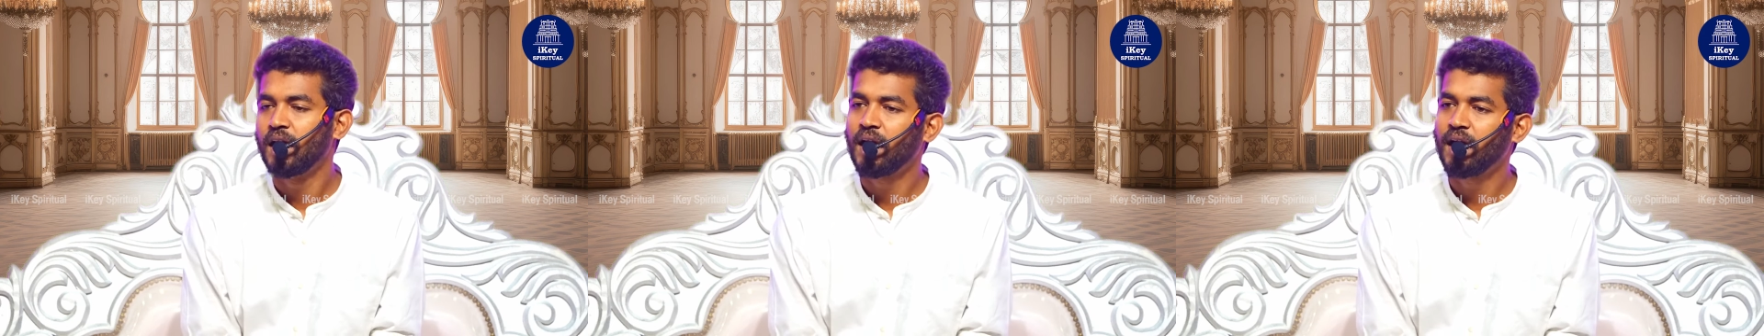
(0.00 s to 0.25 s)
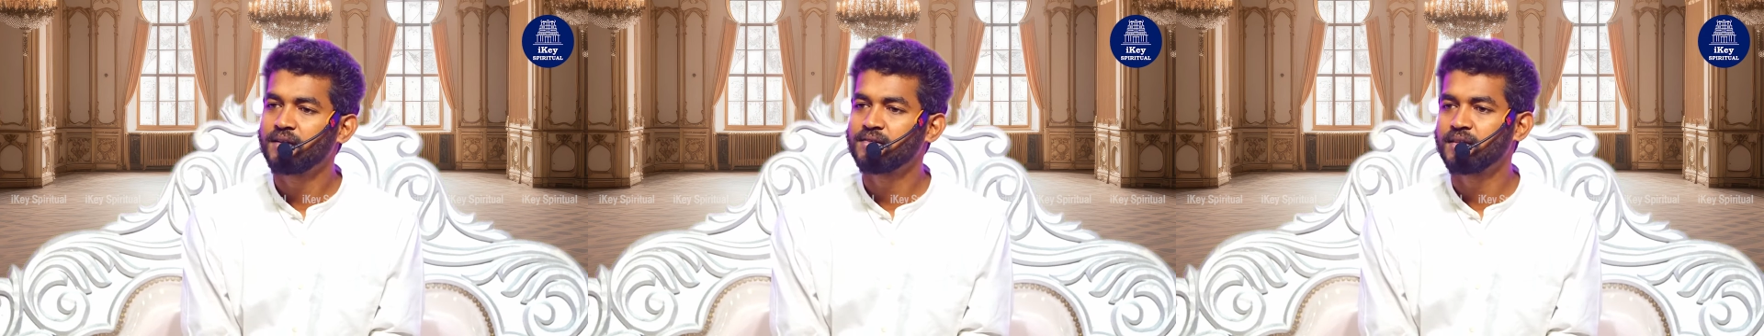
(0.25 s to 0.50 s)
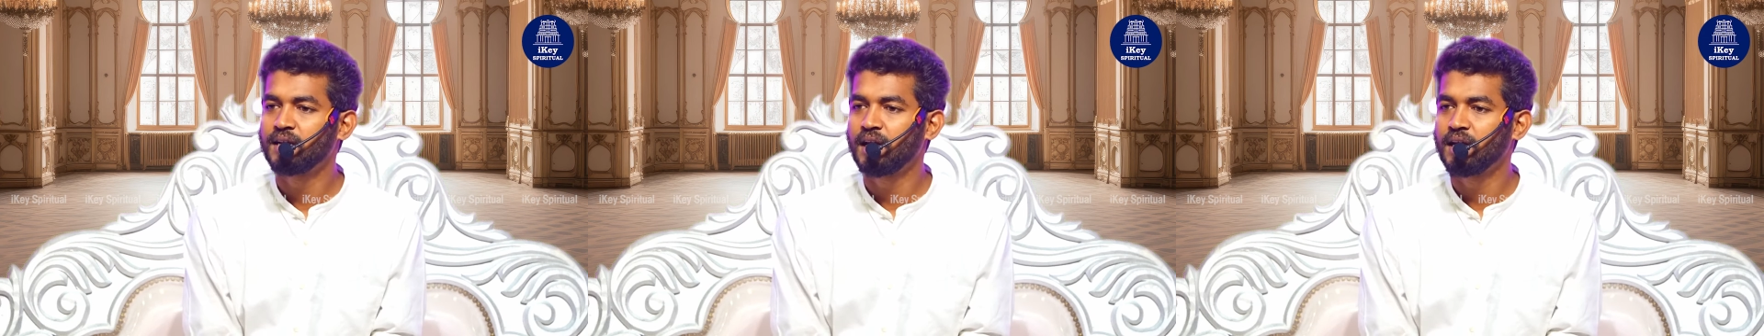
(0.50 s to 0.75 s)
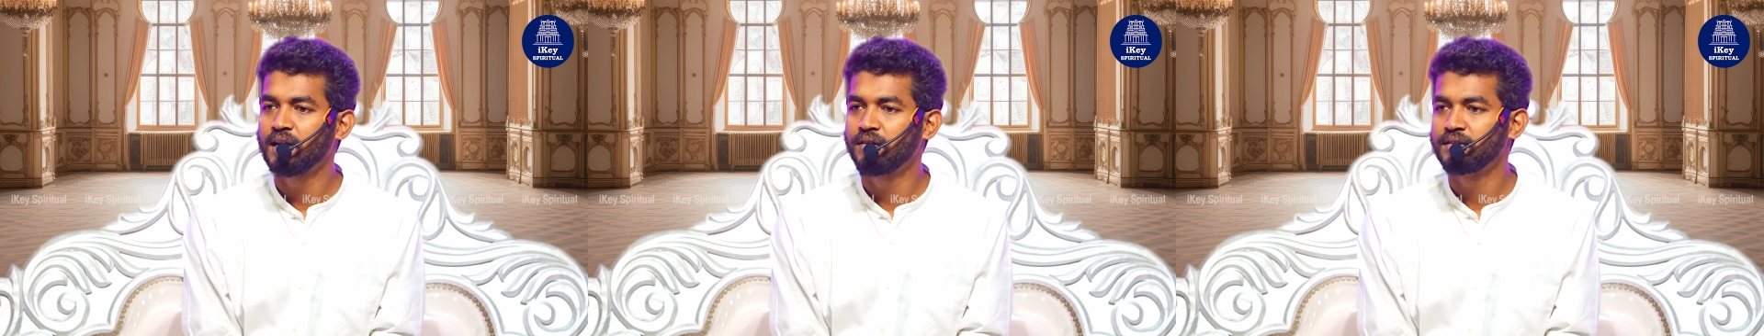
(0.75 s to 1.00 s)
ஹேர் ஸ்டைல்
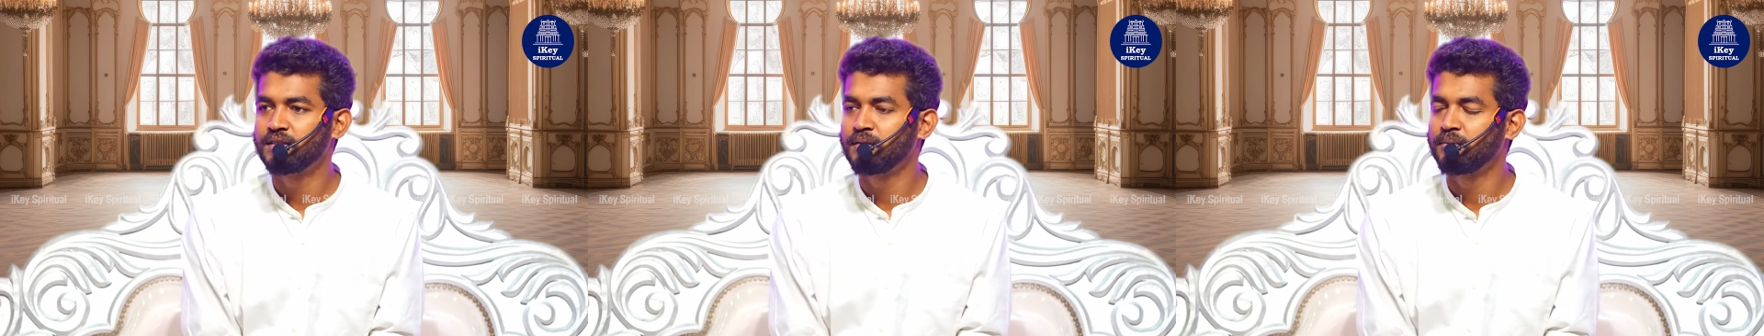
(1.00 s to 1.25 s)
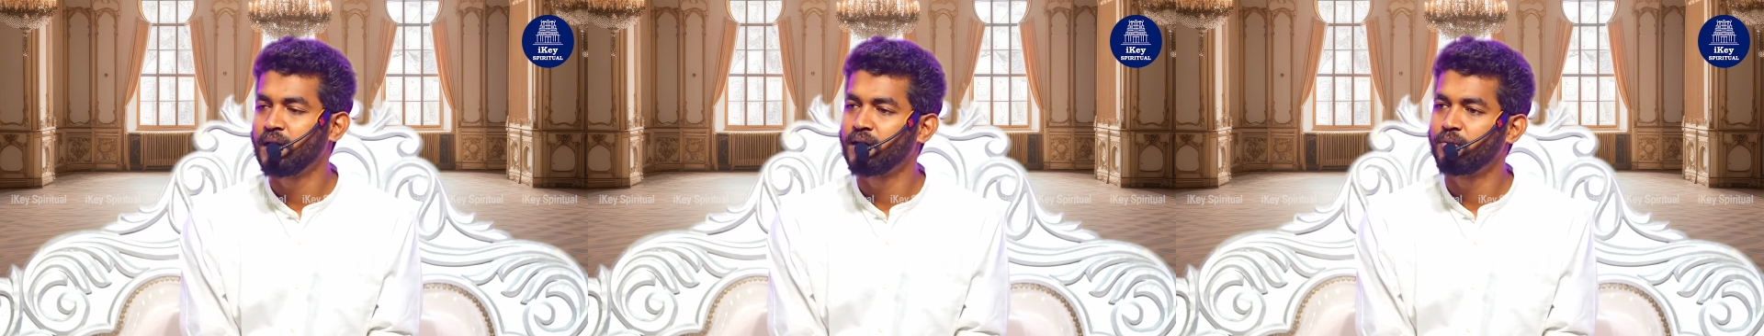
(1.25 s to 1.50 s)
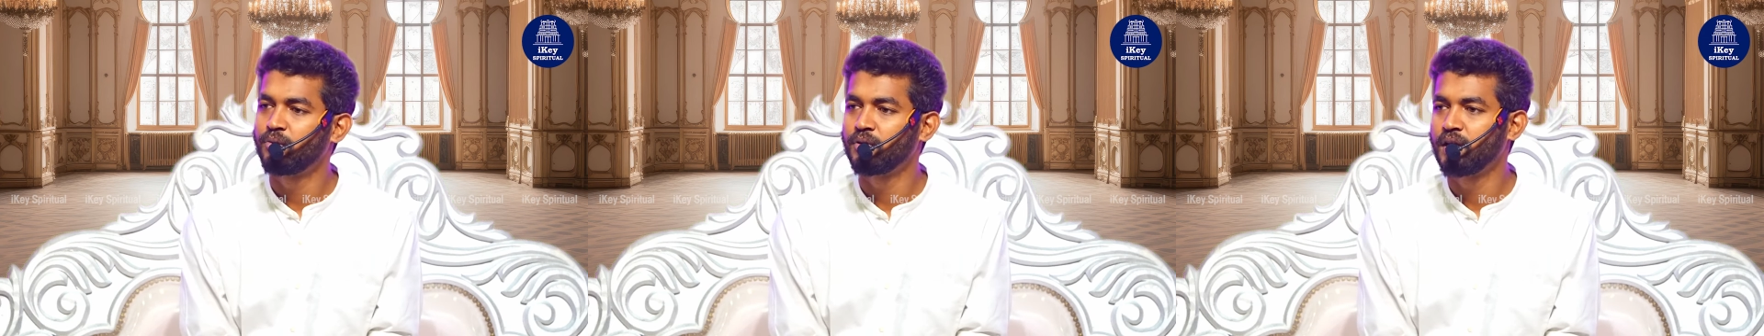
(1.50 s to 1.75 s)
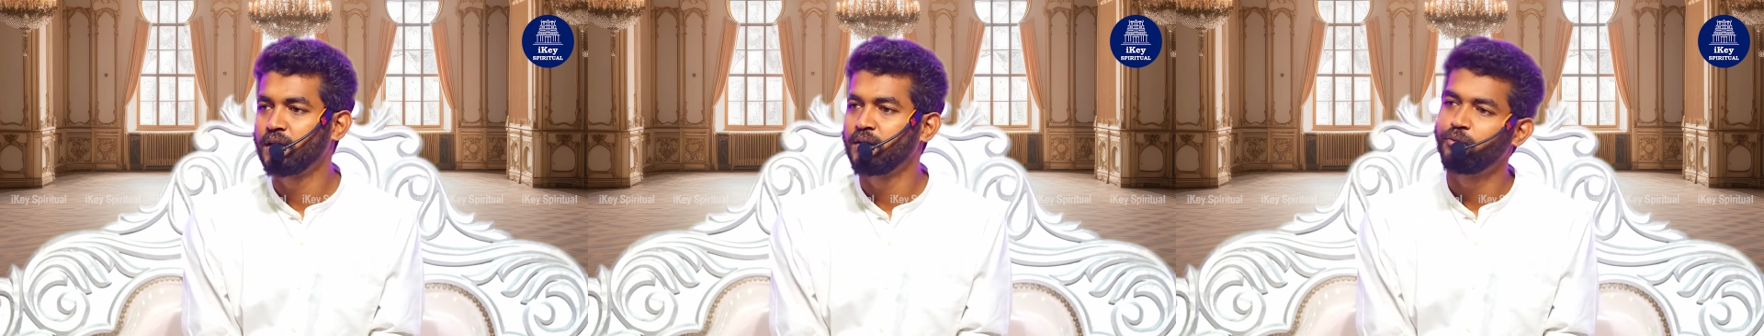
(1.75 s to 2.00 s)
அழகா வச்சுட்டு மேக்கப்
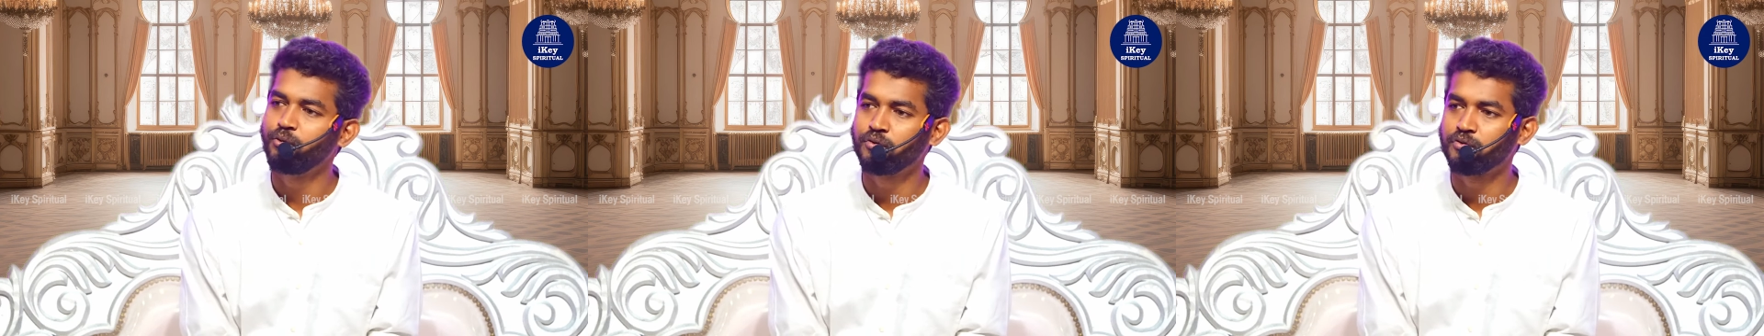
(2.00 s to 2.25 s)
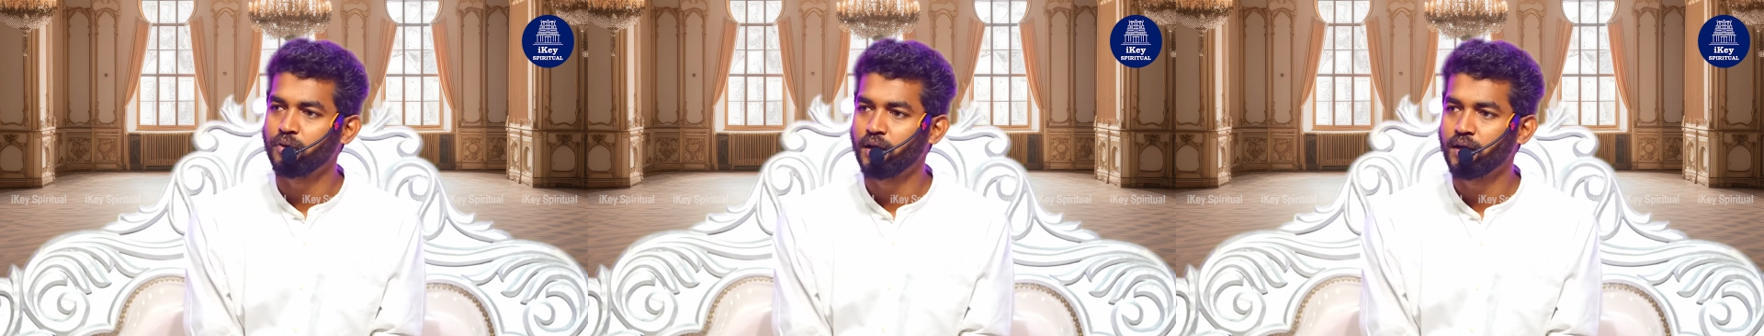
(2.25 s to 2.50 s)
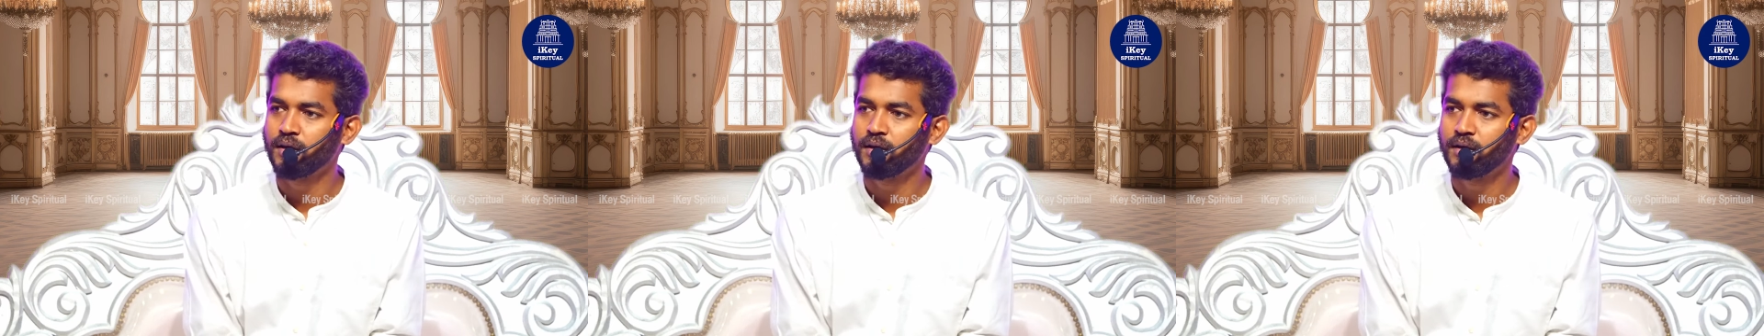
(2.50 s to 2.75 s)
போட்டா நீங்க பியூர் சொல்லா